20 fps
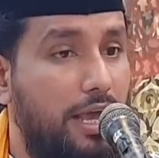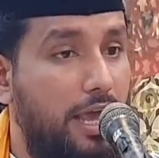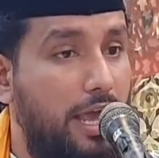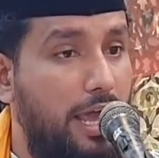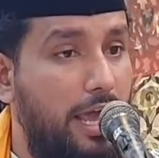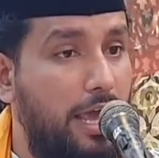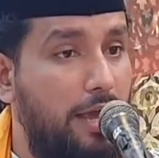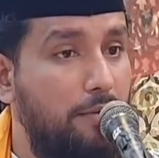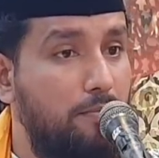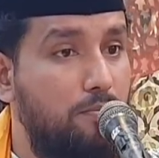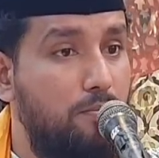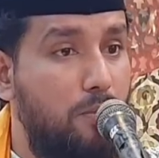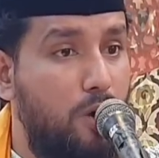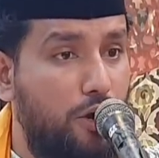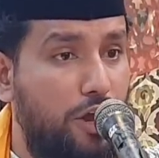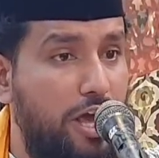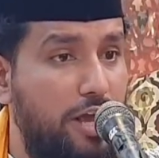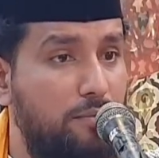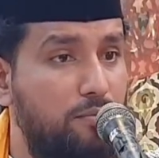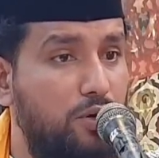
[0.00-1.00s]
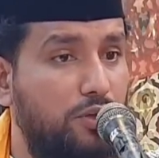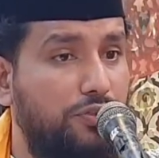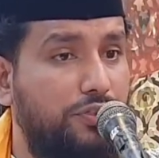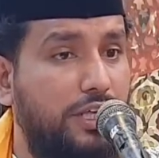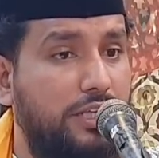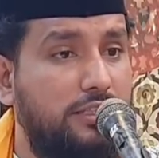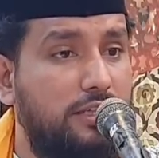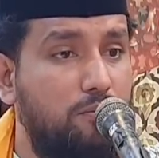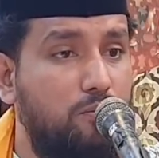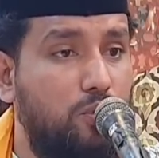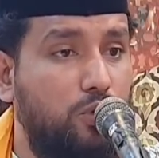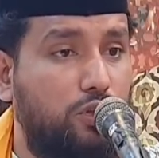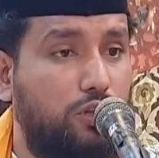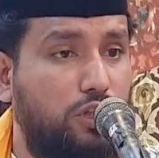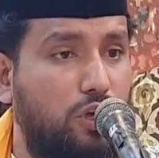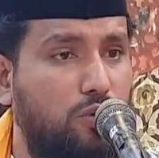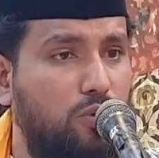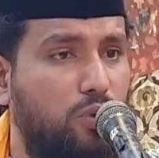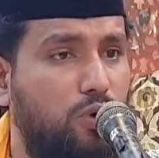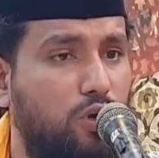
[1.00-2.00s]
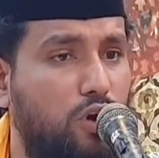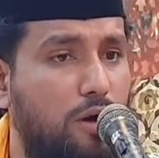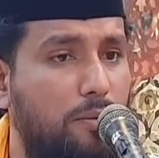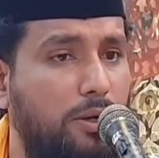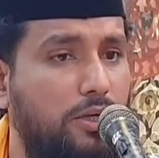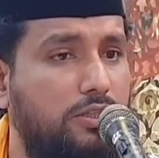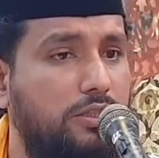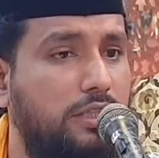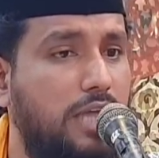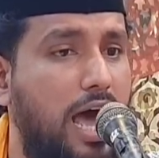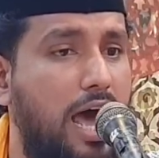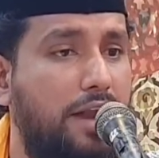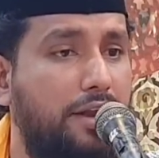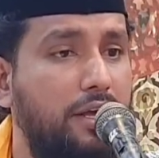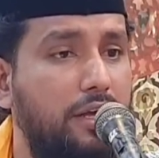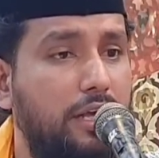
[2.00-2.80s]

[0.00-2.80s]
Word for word: এই মনের মধ্যে যে মূর্তিগুলোর অবস্থান